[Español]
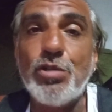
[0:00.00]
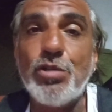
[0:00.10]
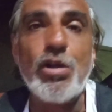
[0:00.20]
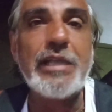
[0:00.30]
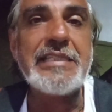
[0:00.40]

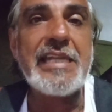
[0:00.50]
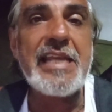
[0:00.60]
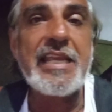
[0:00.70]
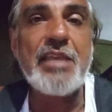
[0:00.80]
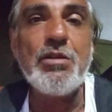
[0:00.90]
duró lo que
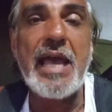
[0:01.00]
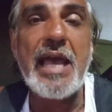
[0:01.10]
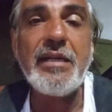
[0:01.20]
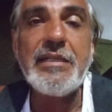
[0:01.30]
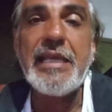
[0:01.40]
tenía que
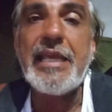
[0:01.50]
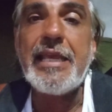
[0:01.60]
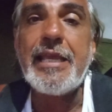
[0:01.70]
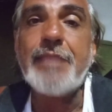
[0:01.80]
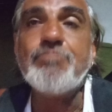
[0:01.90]
durar,
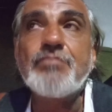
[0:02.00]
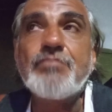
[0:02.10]
eh,